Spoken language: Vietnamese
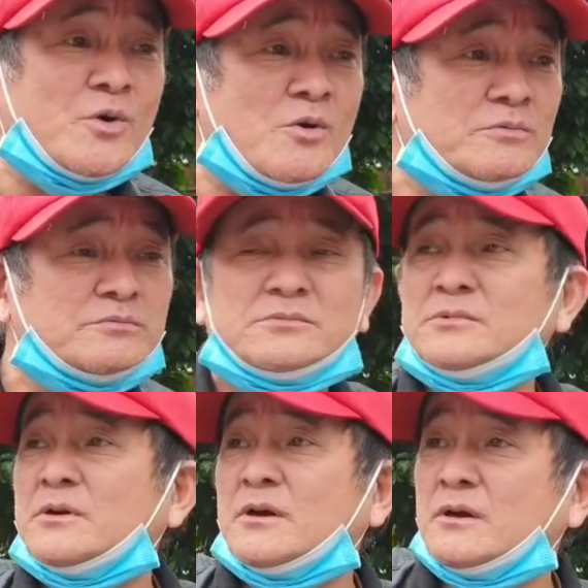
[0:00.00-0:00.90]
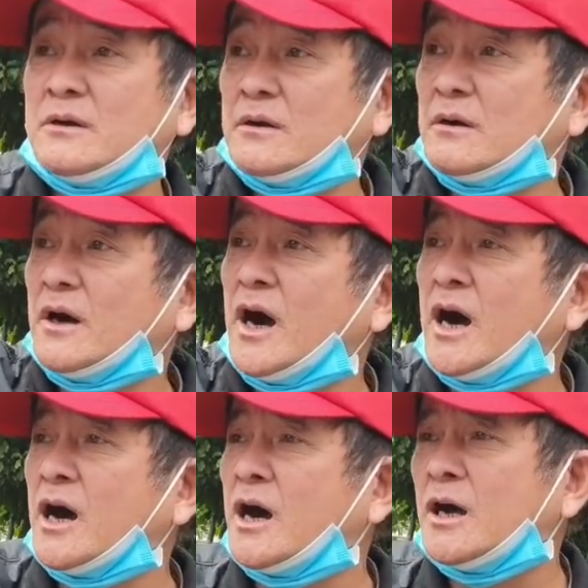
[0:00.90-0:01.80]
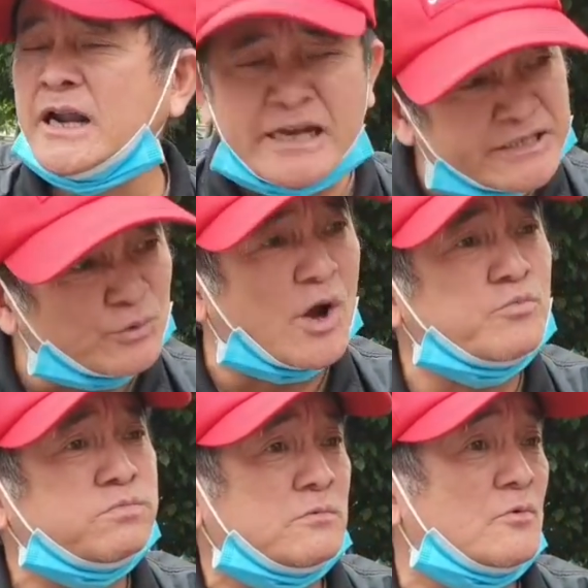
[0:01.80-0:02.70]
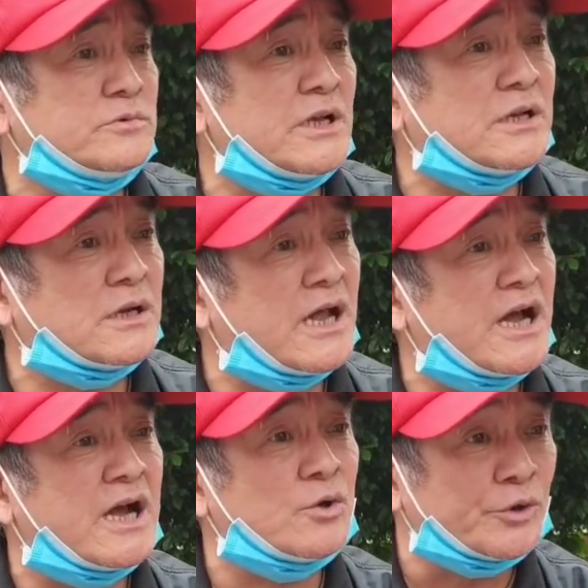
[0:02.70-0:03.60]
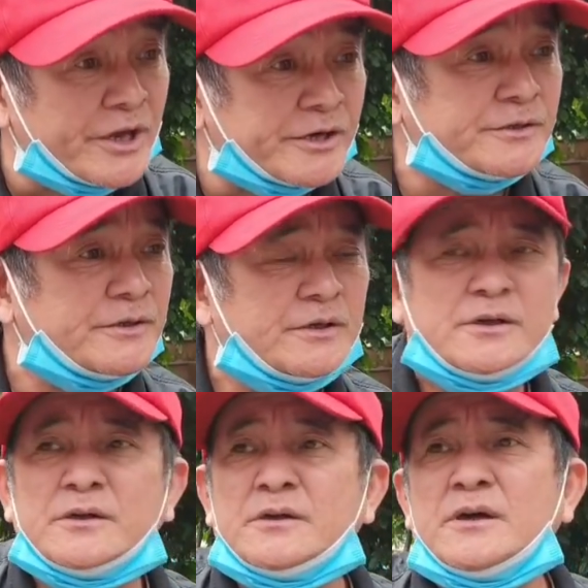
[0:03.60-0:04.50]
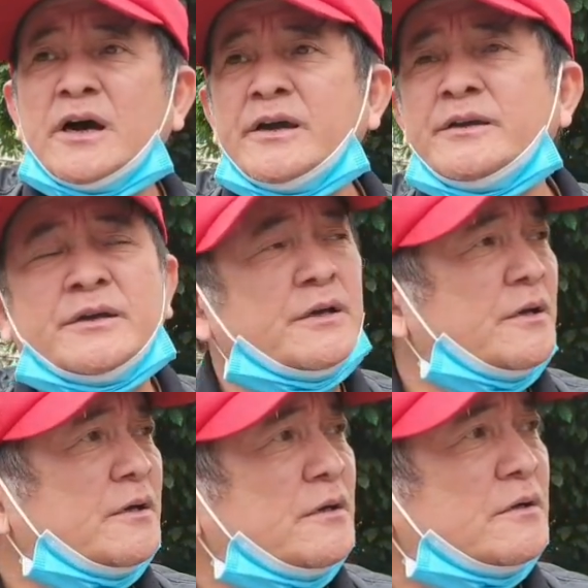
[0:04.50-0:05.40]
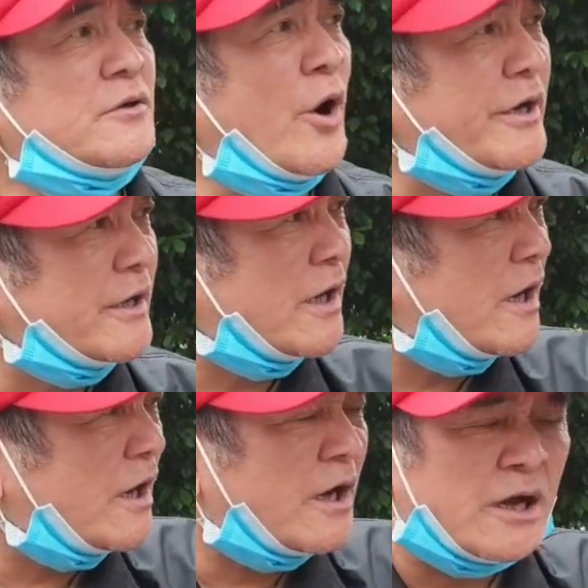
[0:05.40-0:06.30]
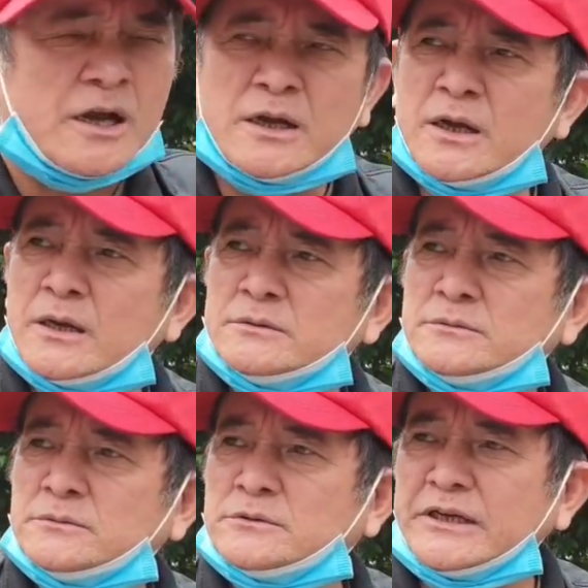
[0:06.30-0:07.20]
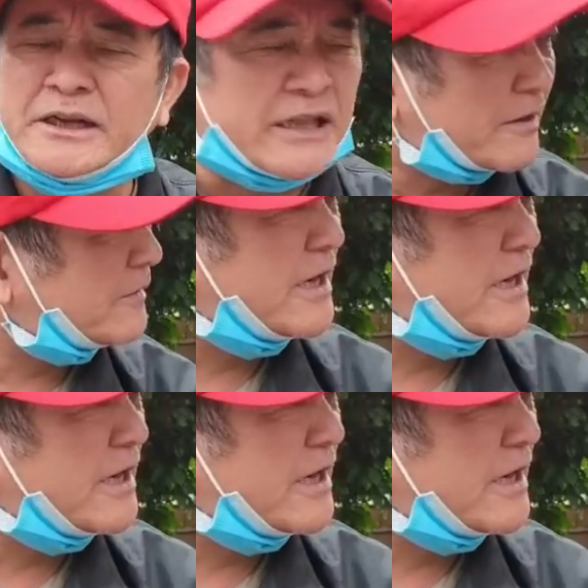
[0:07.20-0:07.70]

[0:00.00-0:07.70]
đúng không? À, Lê Chiêu Thống cũng rất là nổi tiếng. Đấy. Nói đến uh, Trần Ních Tắc,